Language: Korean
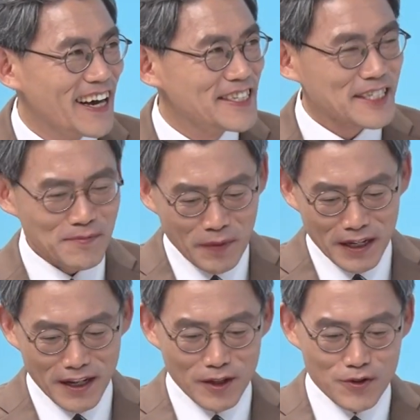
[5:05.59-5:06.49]
지금
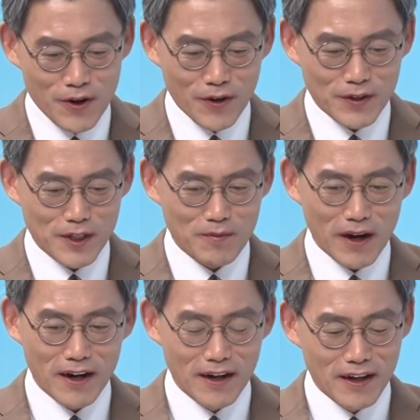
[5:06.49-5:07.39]
뵙기에도요,
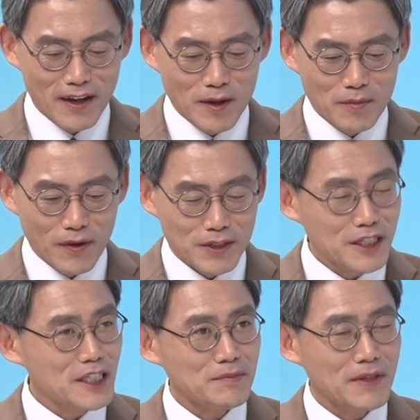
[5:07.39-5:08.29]
정말 뭐
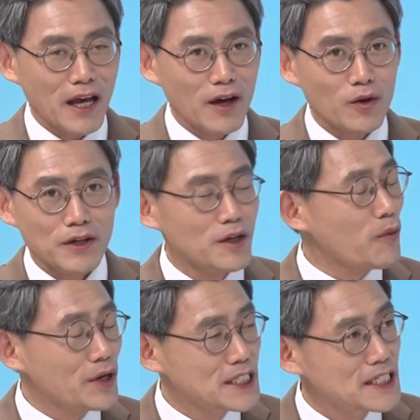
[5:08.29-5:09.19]
70대로 전혀
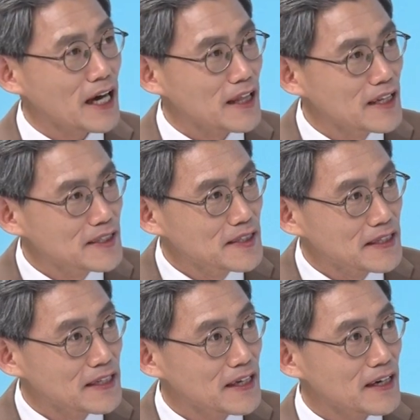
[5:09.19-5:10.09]
보이시지
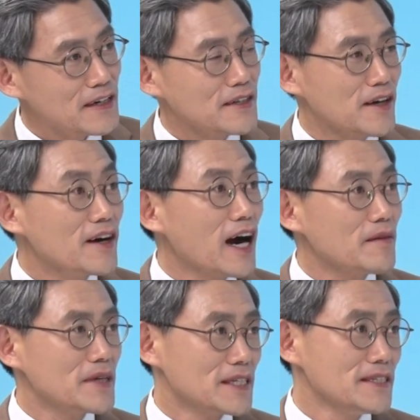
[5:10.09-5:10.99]
않는 그런
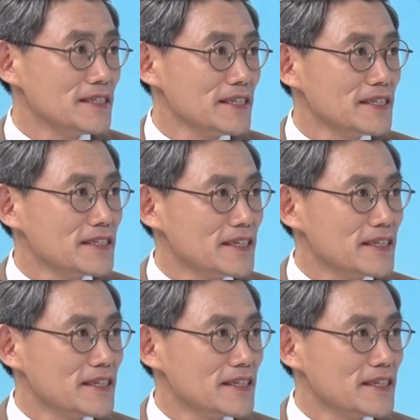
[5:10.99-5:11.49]
건강미를 네.